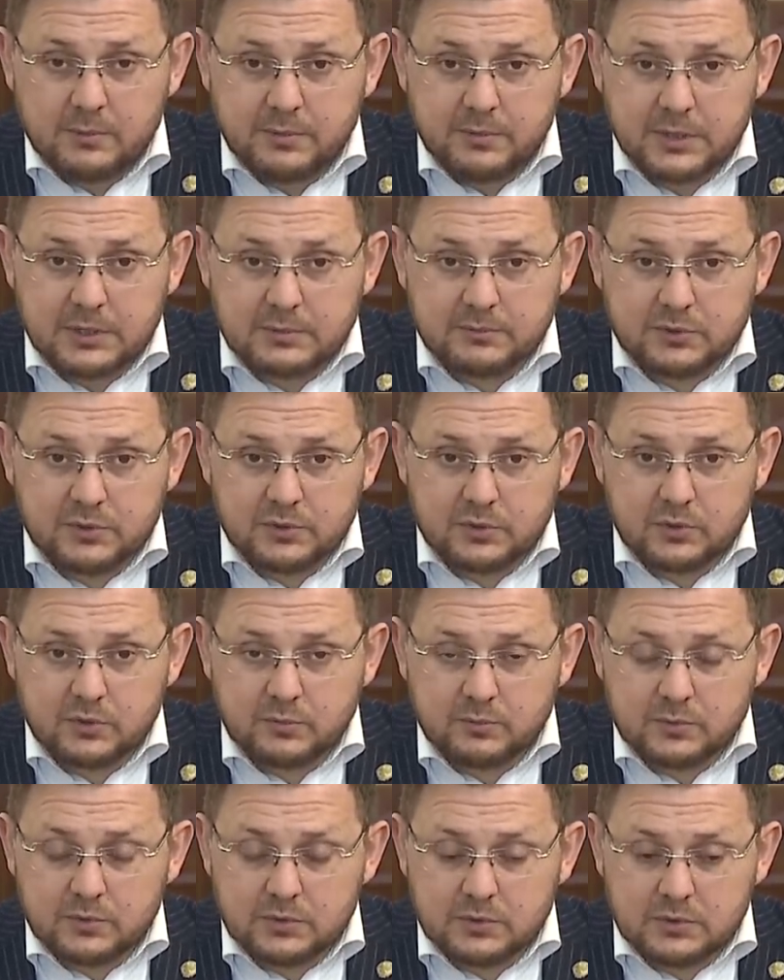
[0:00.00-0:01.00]

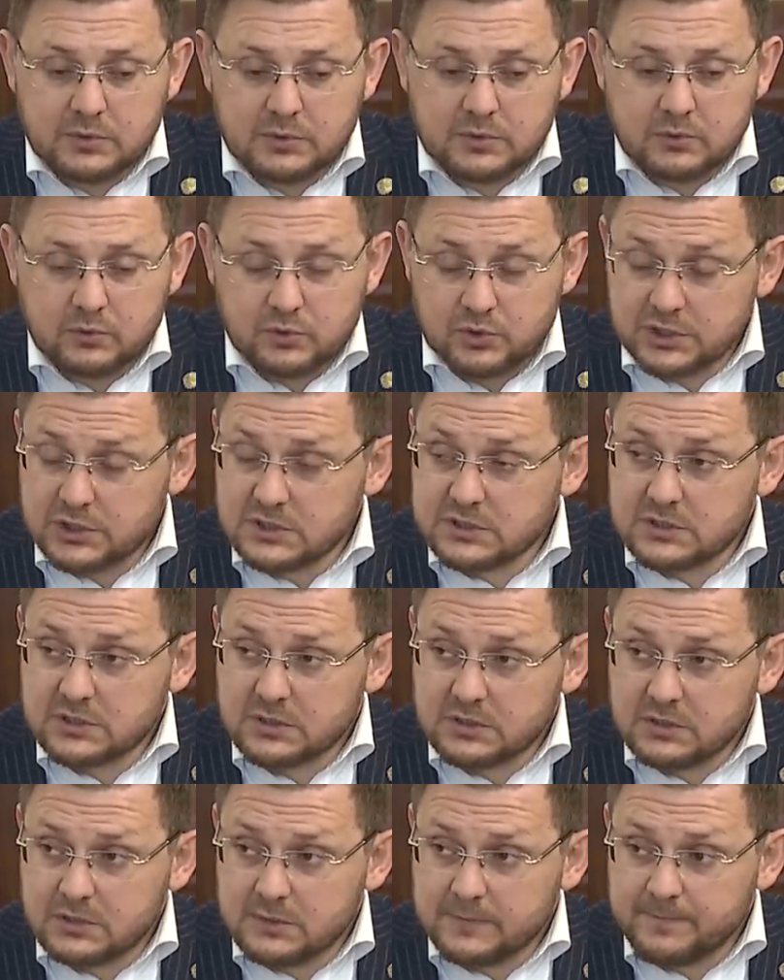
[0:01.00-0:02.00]
подберем э,
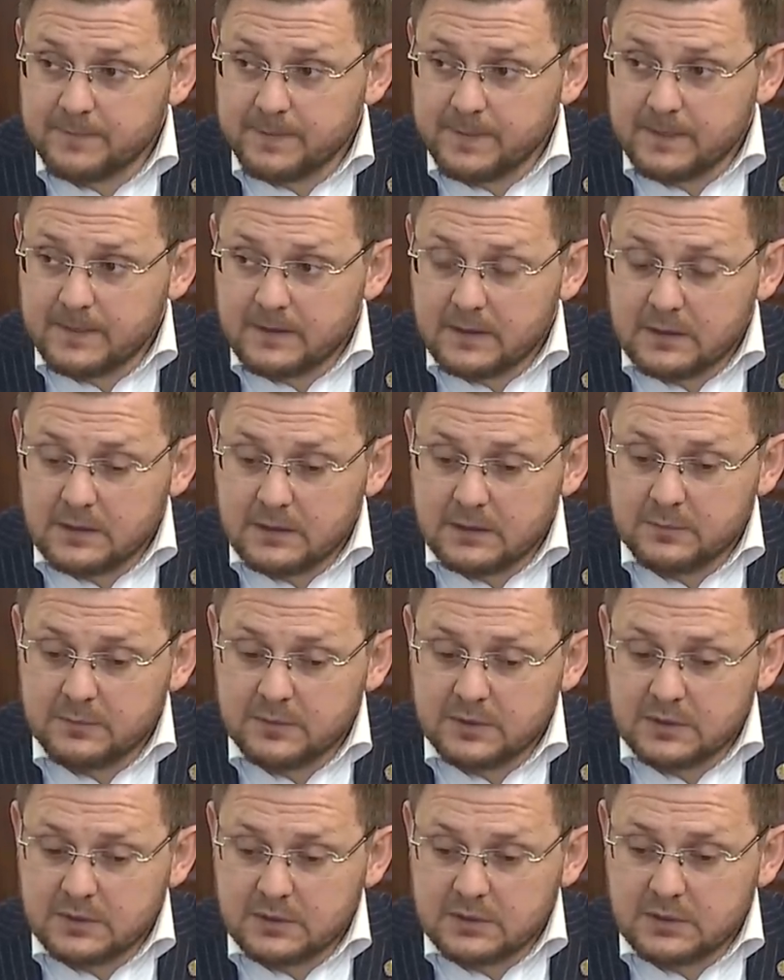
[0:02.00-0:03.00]
участок
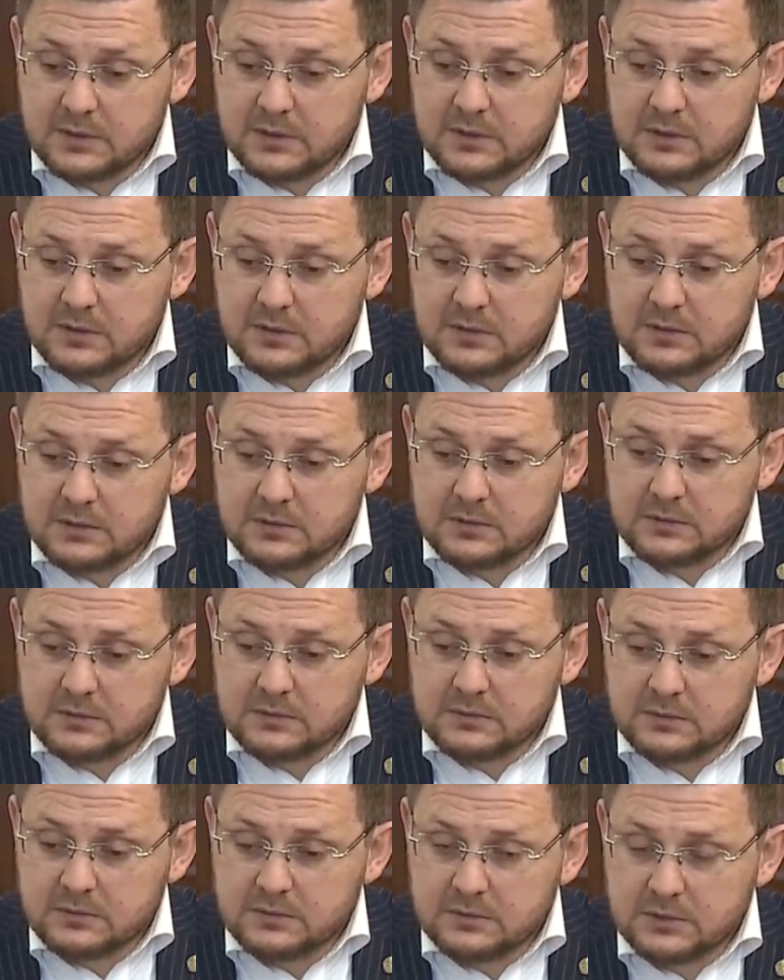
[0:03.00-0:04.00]
именно
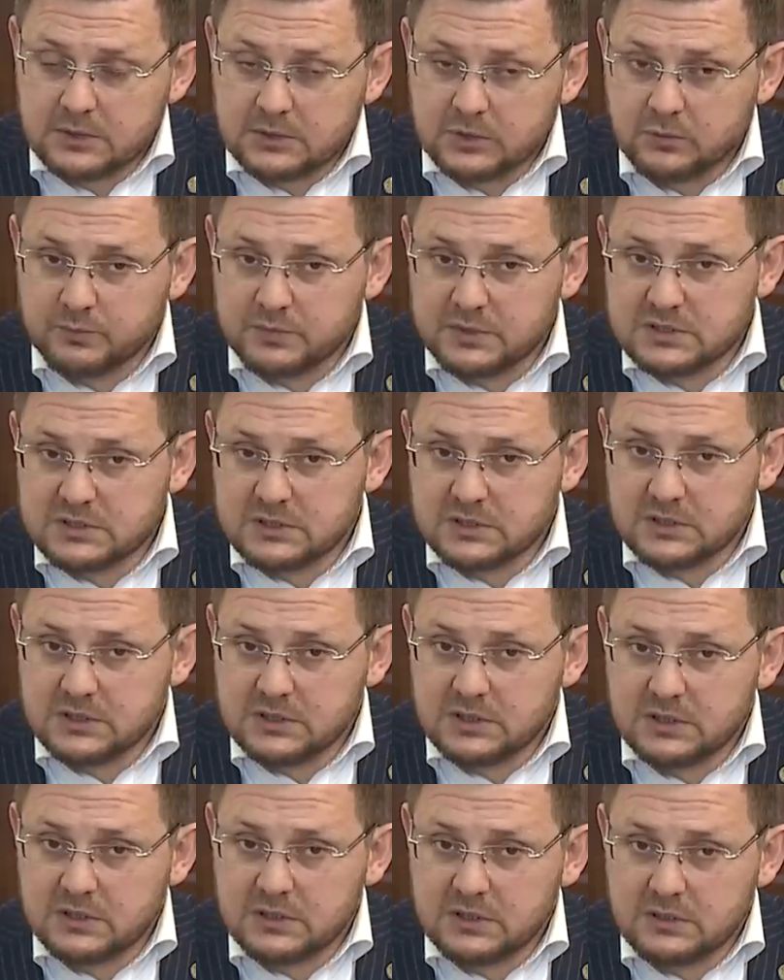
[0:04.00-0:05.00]
на том месте,
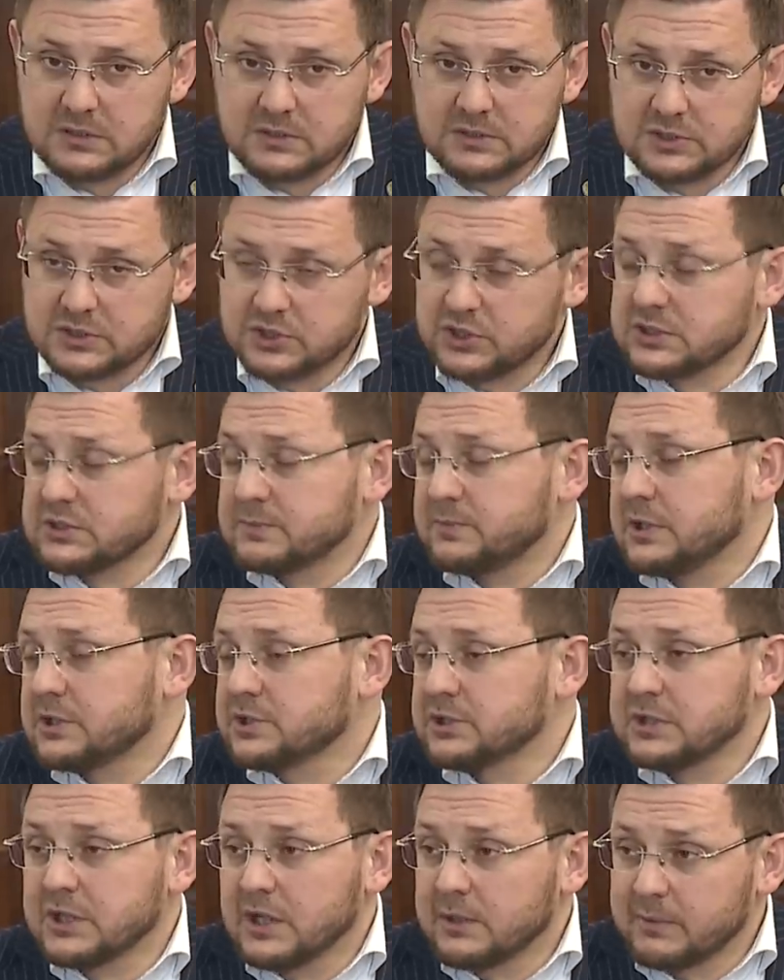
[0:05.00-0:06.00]
где сейчас
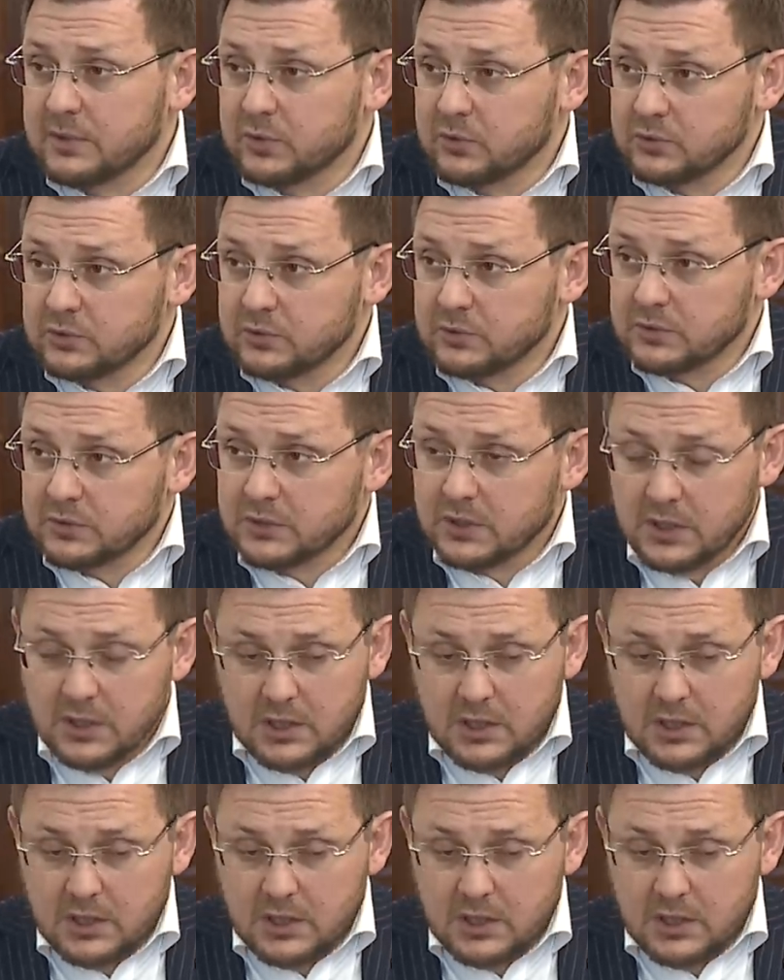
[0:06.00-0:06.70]
пляж не оборудован.